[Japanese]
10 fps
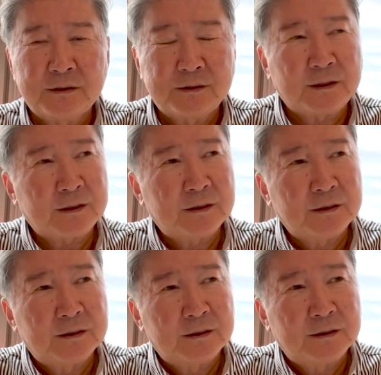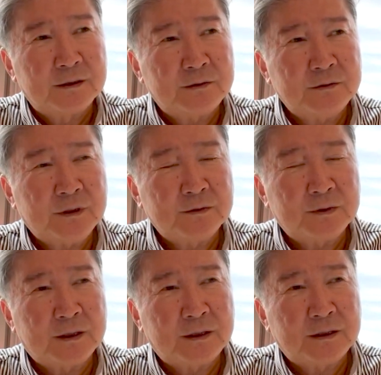だから、本来
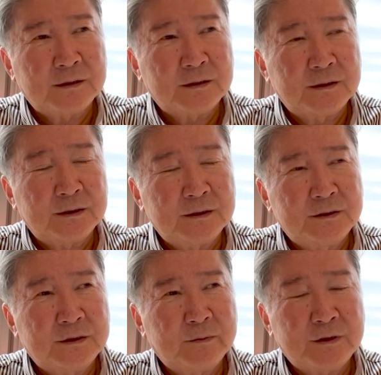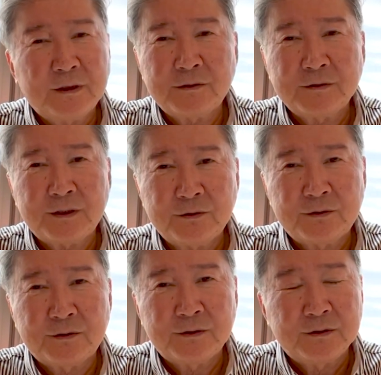はあ1000万くらいあるんだけ
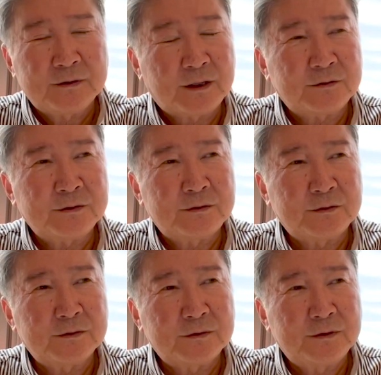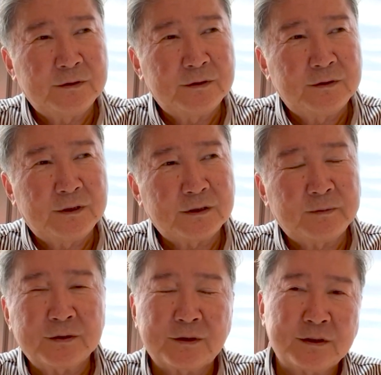ど、なんとなくこう、200
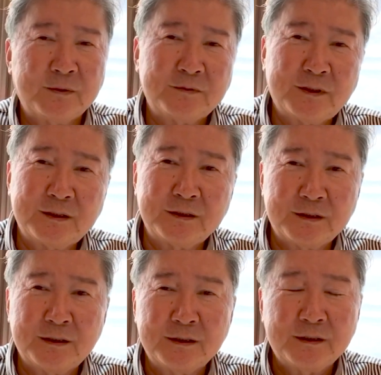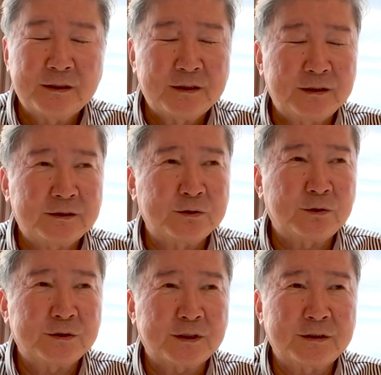万とか300万くらいで、え申
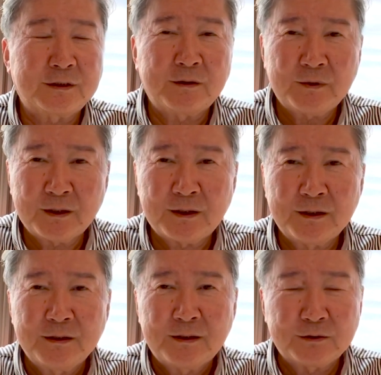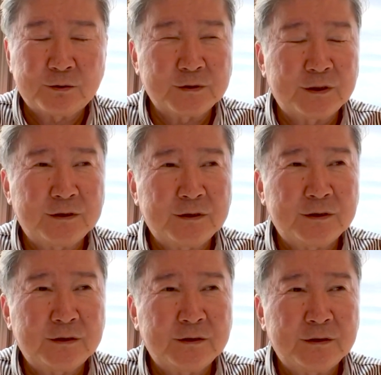告しちゃっててば、当
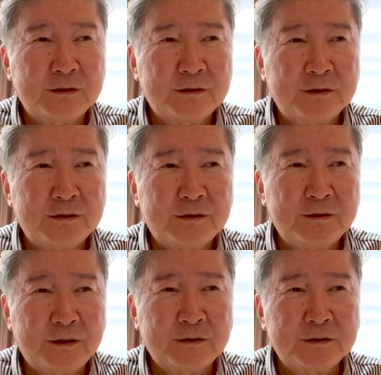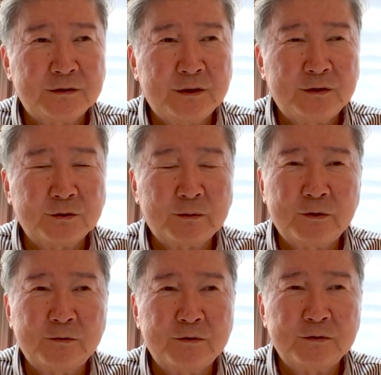然、えね、税金を納
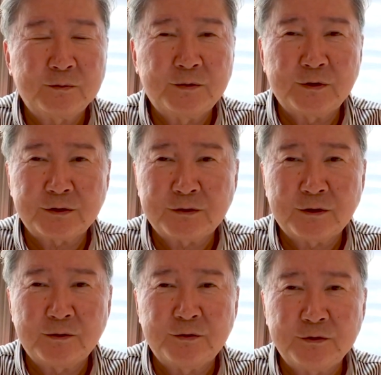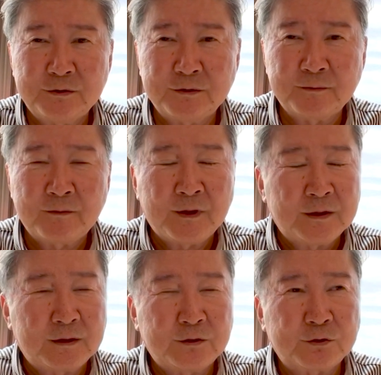める分が少ない分、
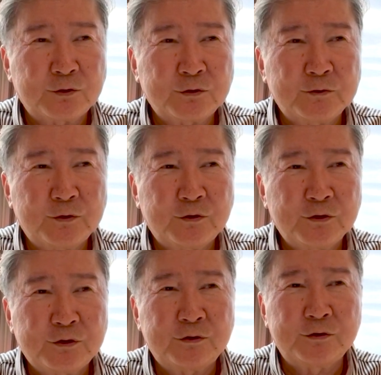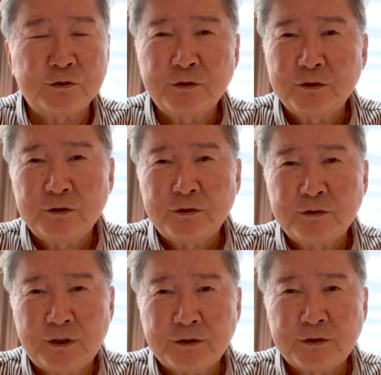結局所得も低く、
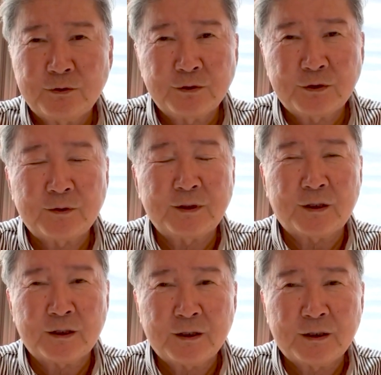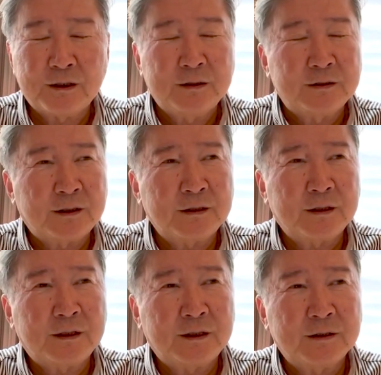ね、申告してるわけだから、なかな
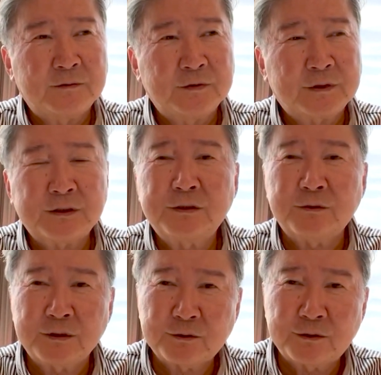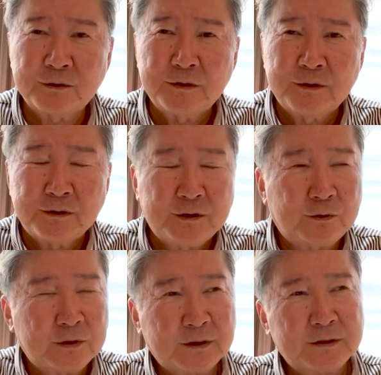か難しいよねと。で、
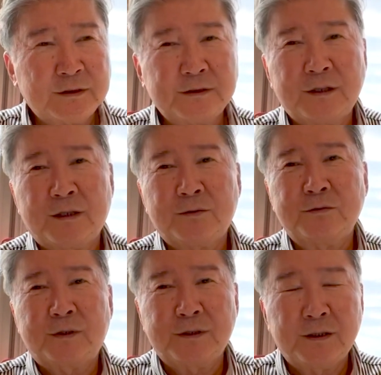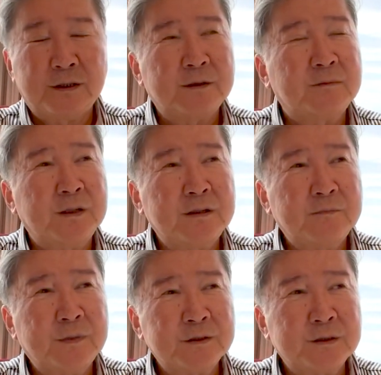これから先さ、今度はね、
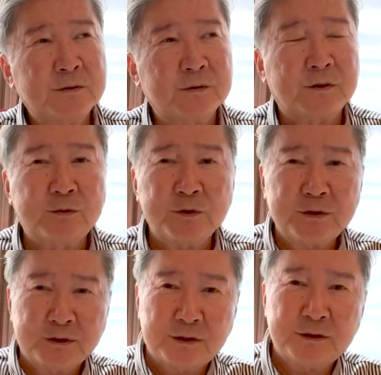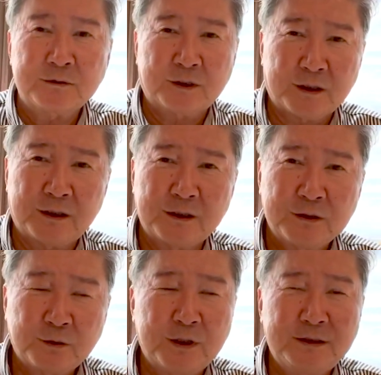マイナンバー制度で紐付けされちゃうから、
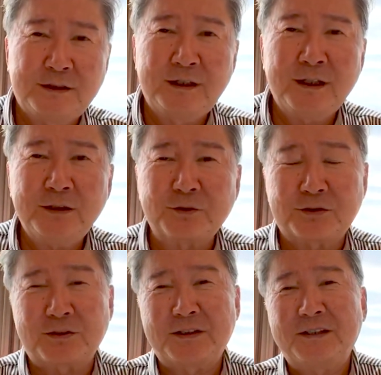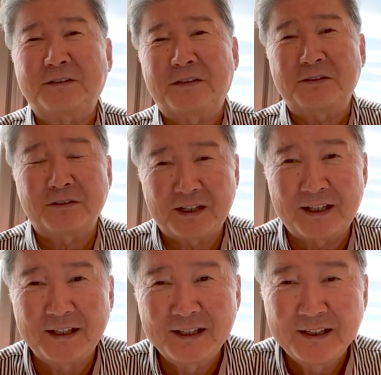これ自営業の人できなくなるよね。